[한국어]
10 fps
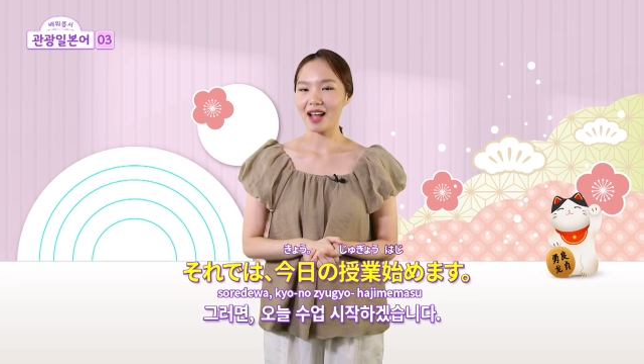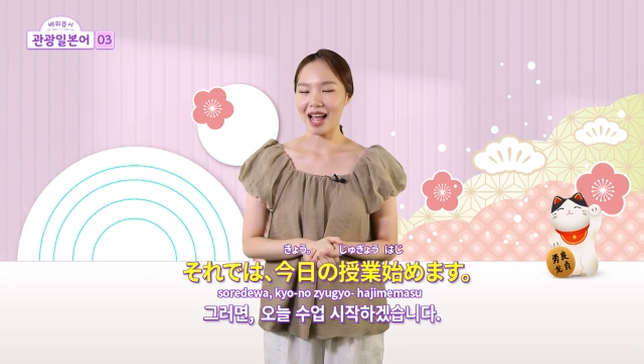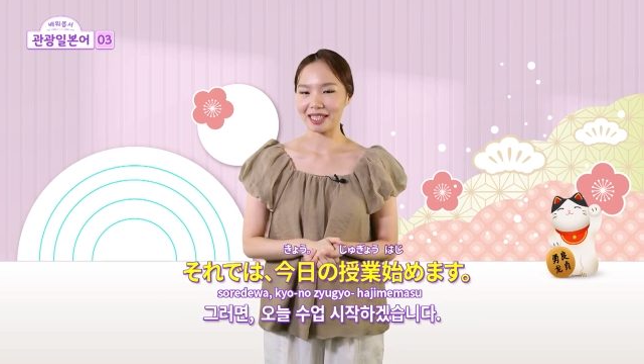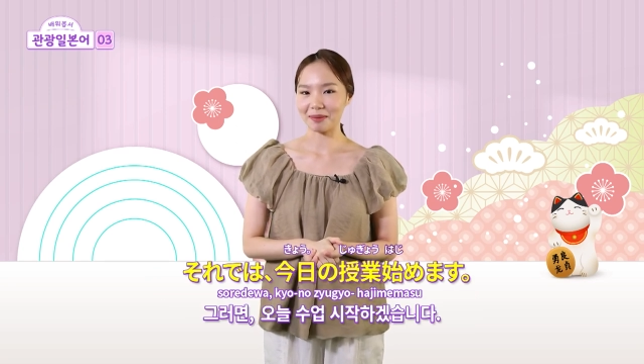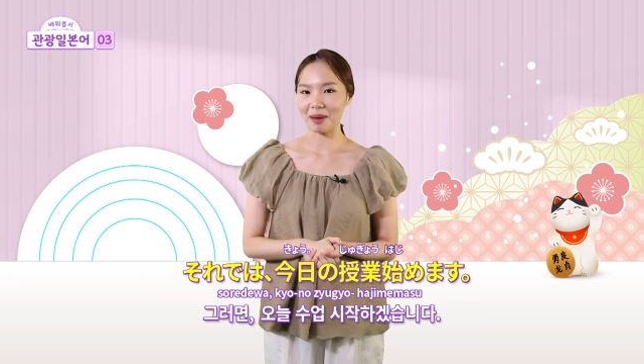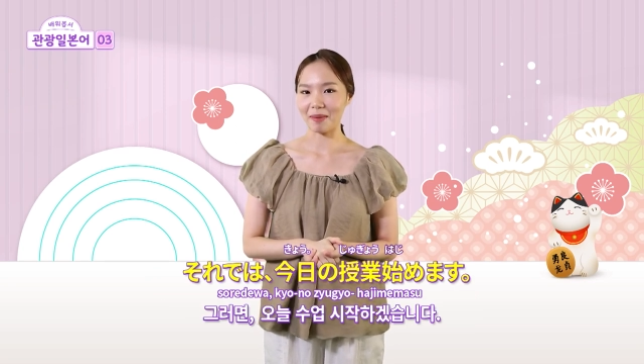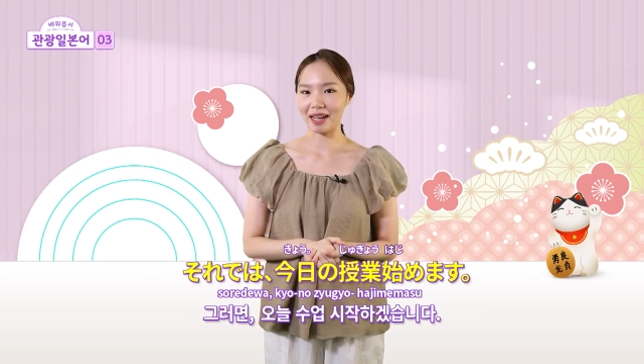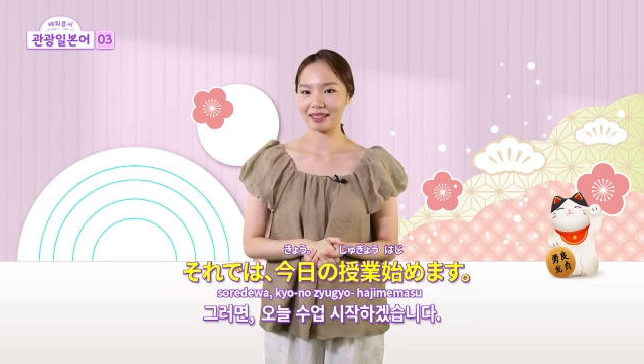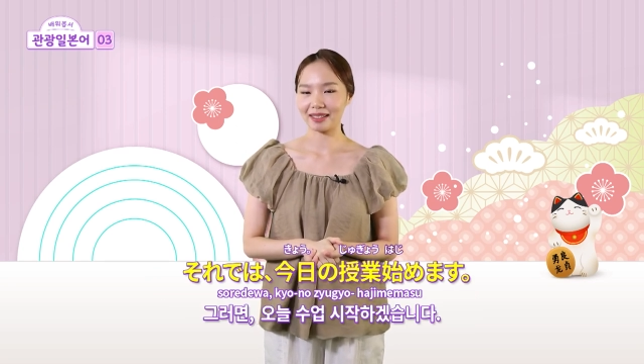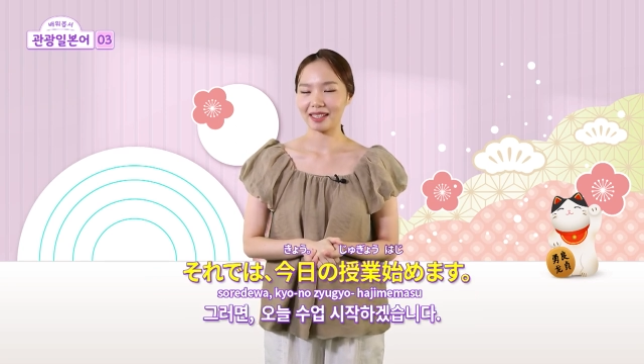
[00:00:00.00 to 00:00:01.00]

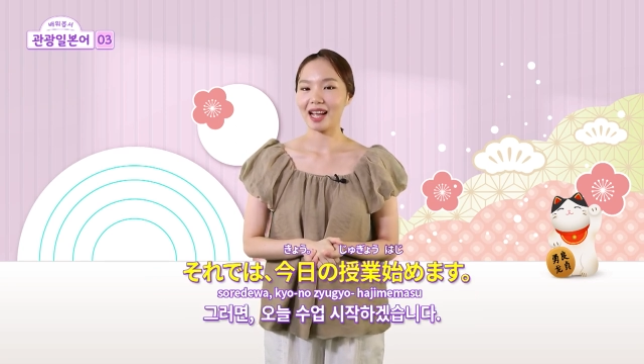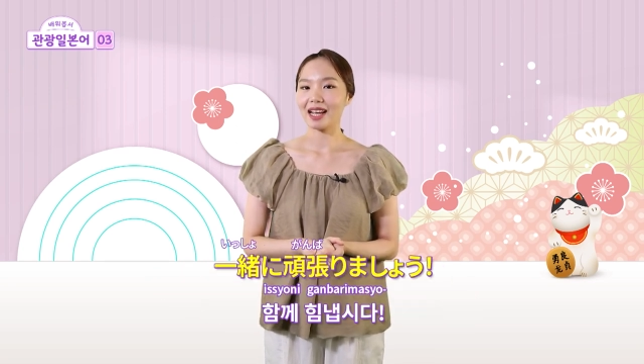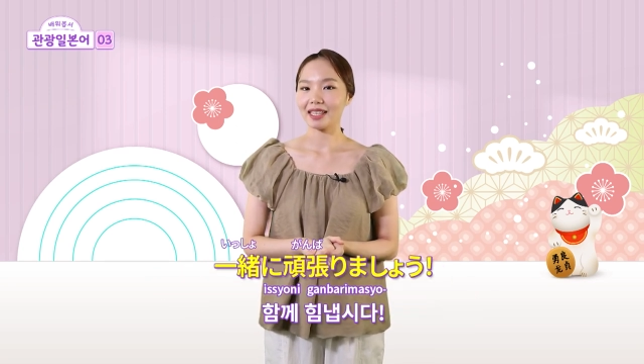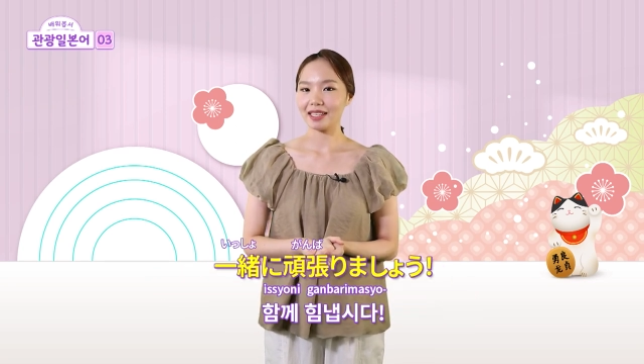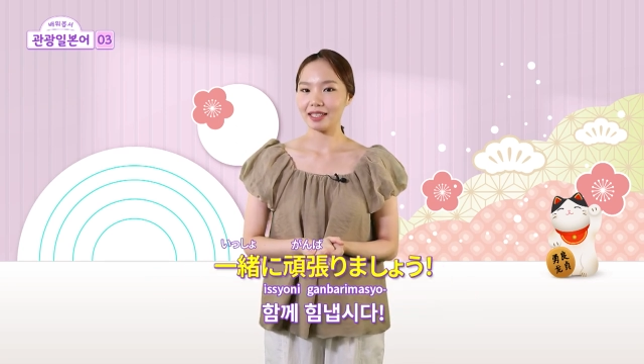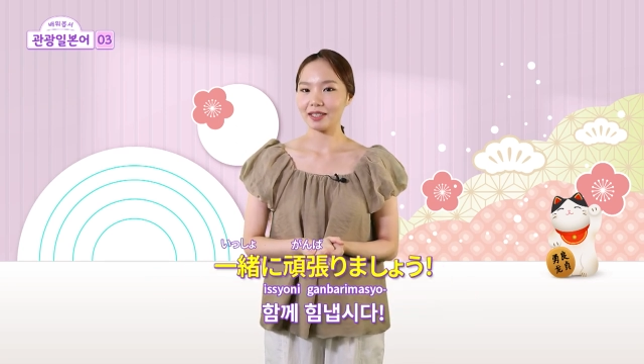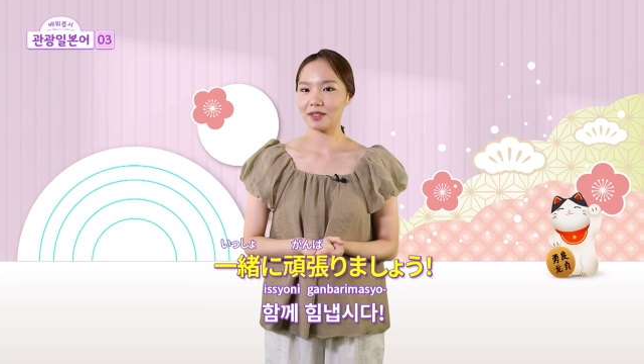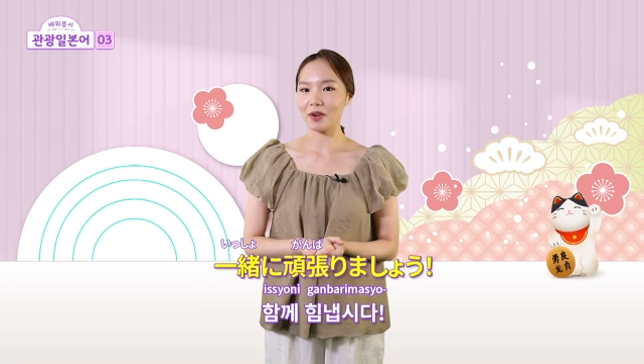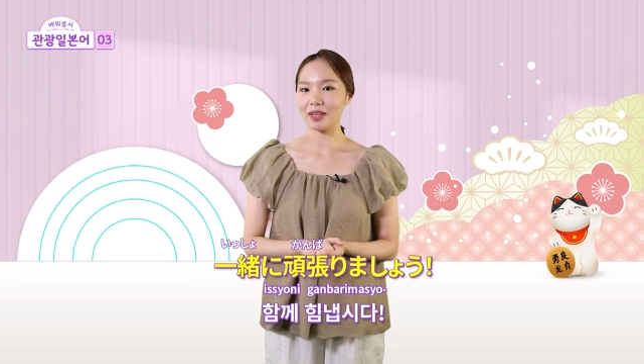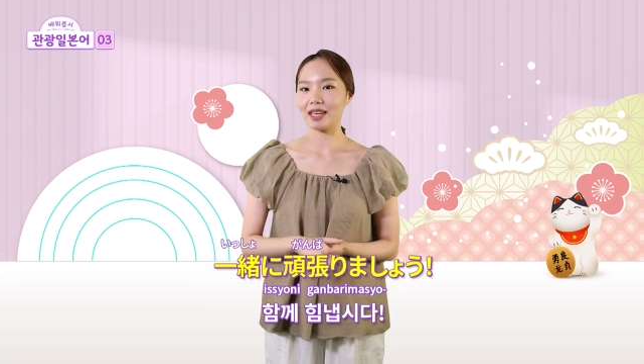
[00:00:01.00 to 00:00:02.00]
하지메마스
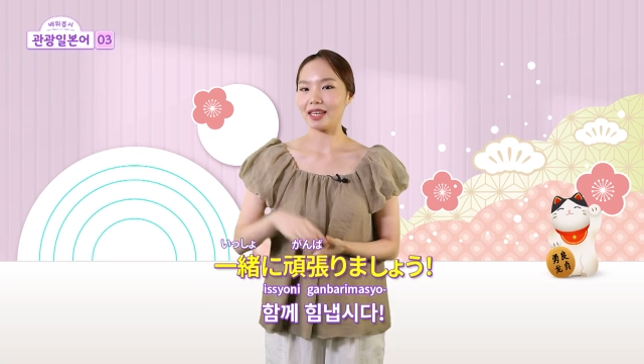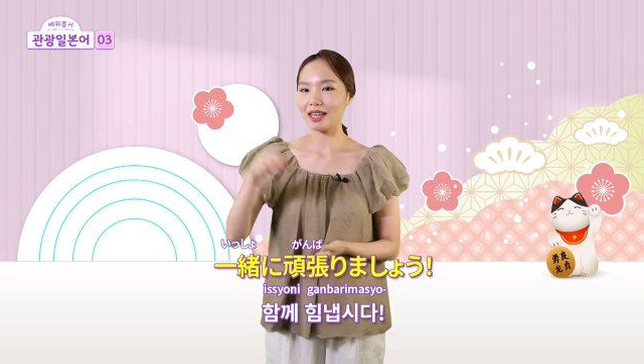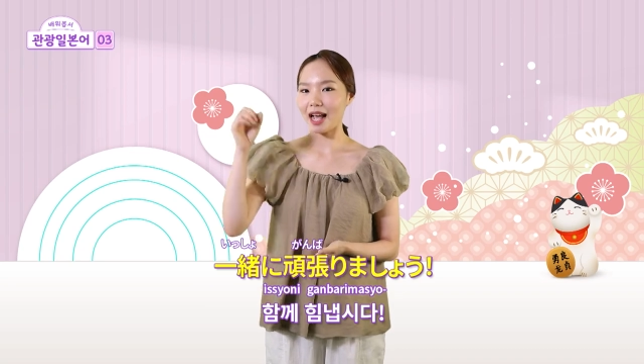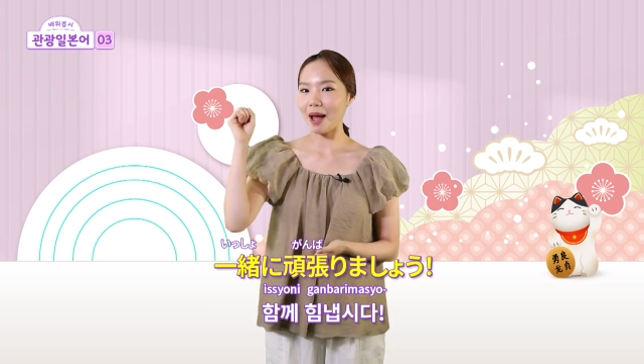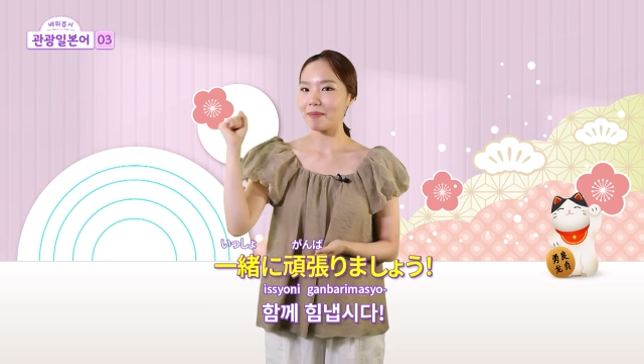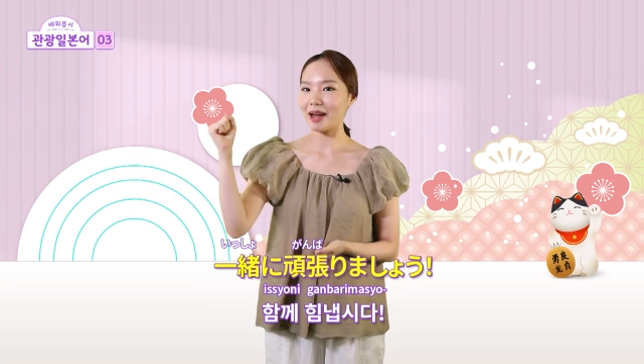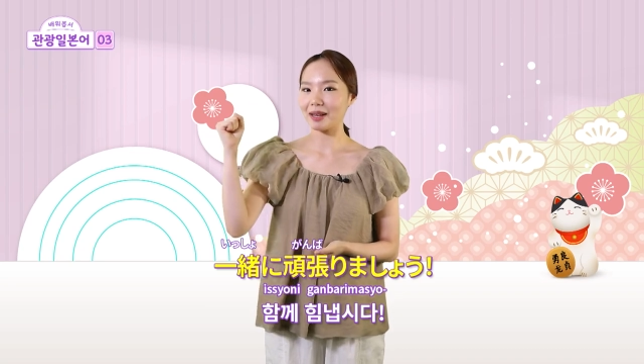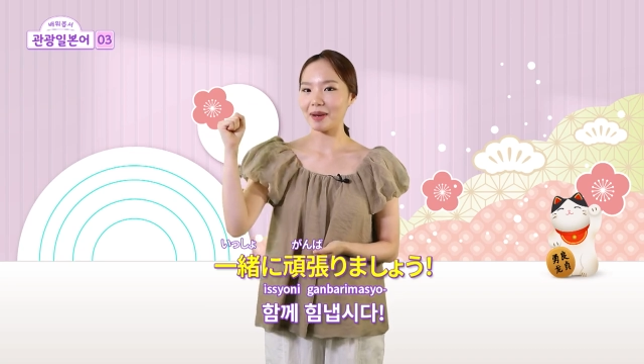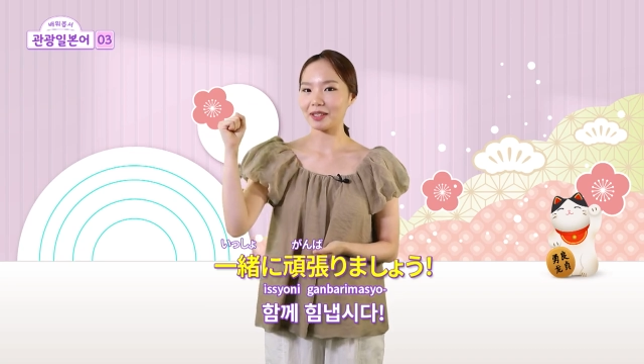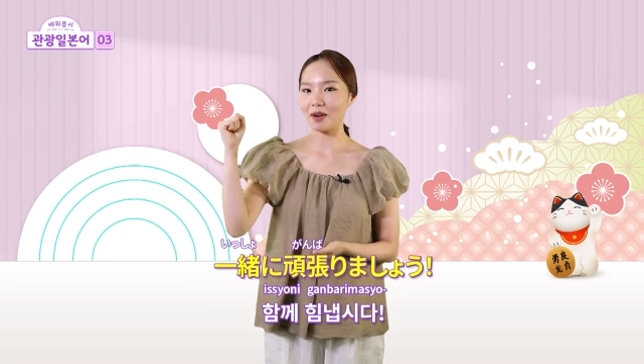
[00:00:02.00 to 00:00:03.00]
이쇼니
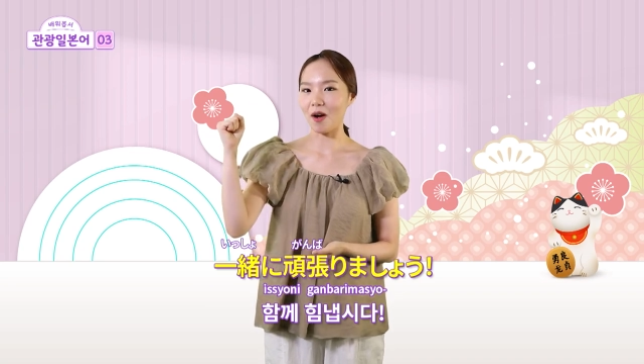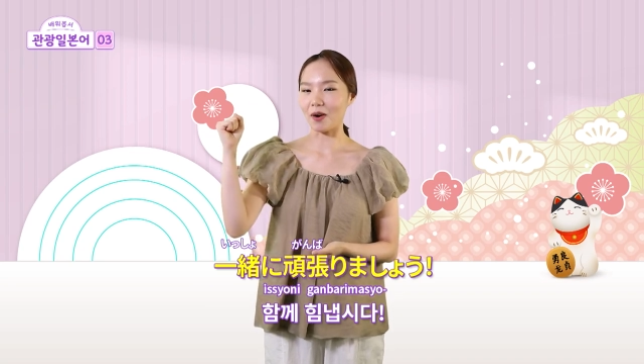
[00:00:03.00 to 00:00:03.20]
간바리마쇼